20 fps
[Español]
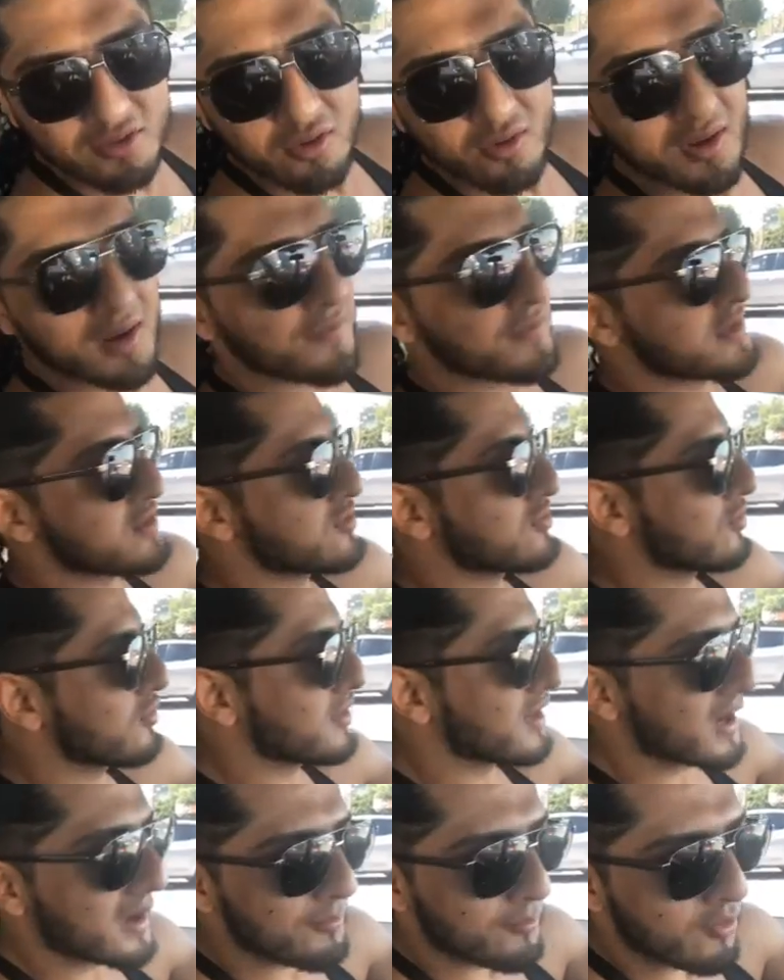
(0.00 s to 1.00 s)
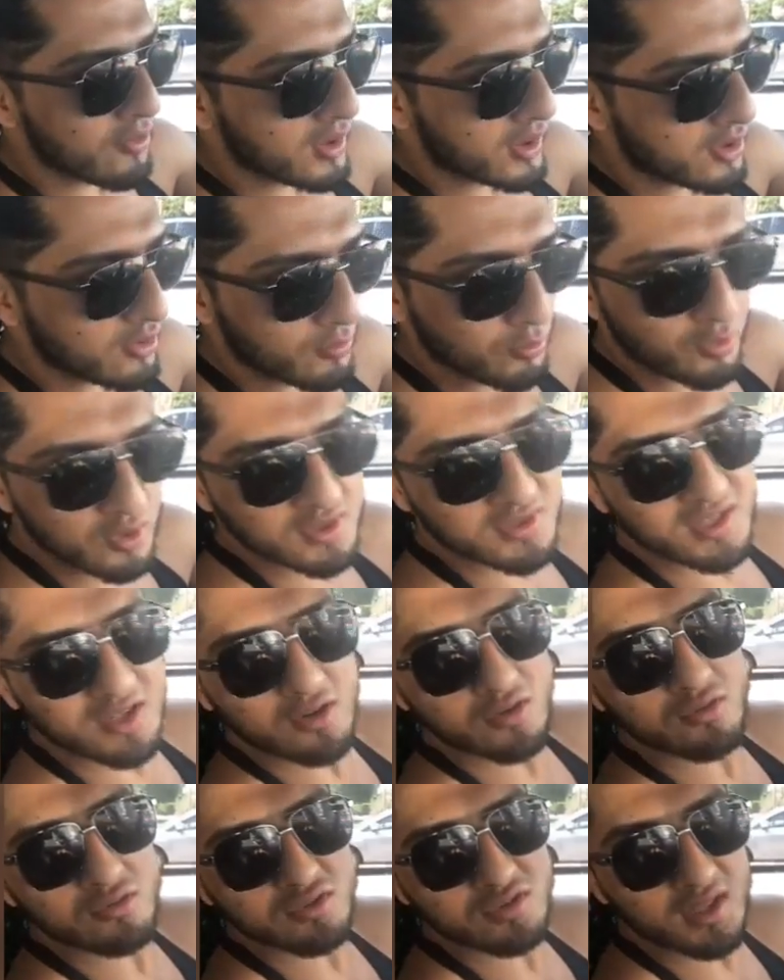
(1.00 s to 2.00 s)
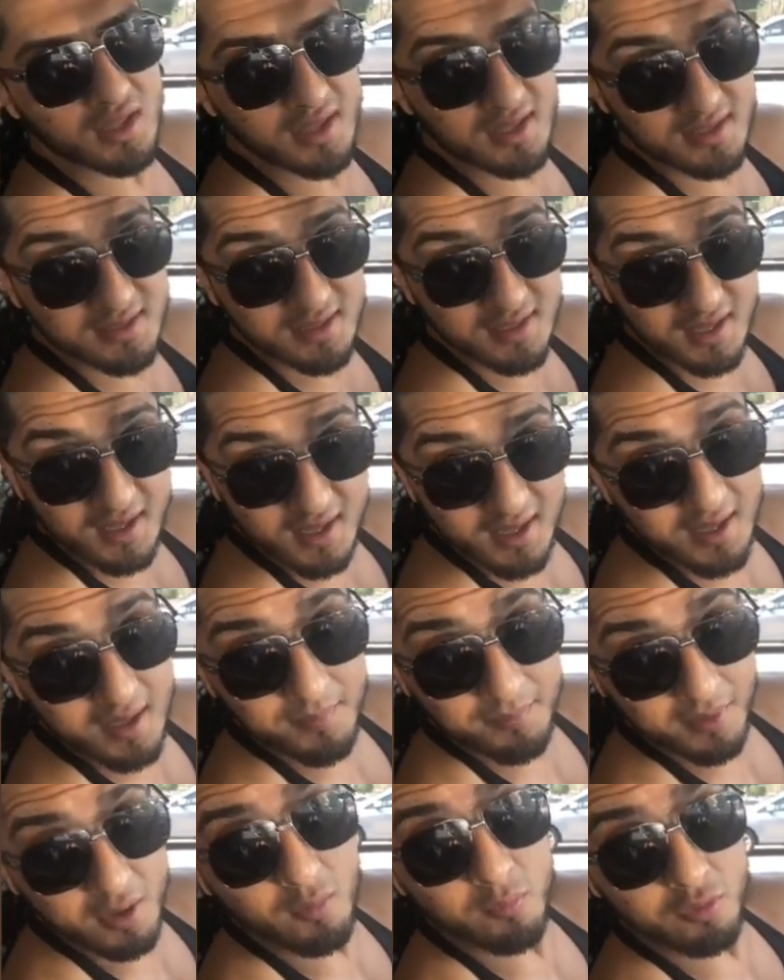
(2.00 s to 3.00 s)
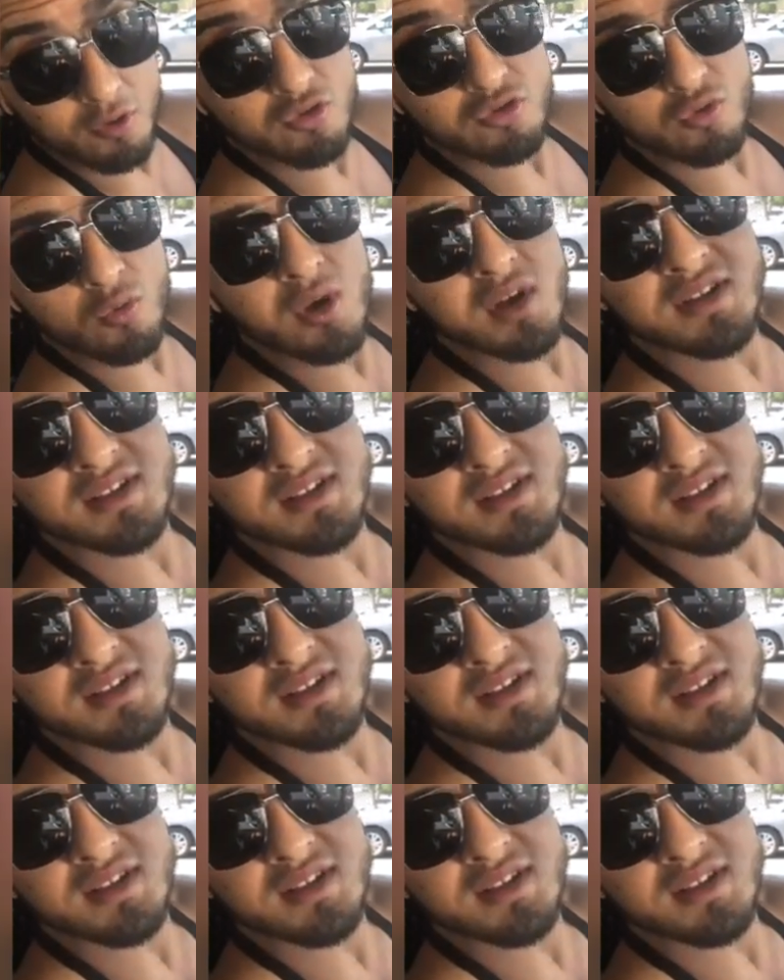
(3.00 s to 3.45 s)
a toda la afición de Japón que no pude estar con ustedes, pero pronto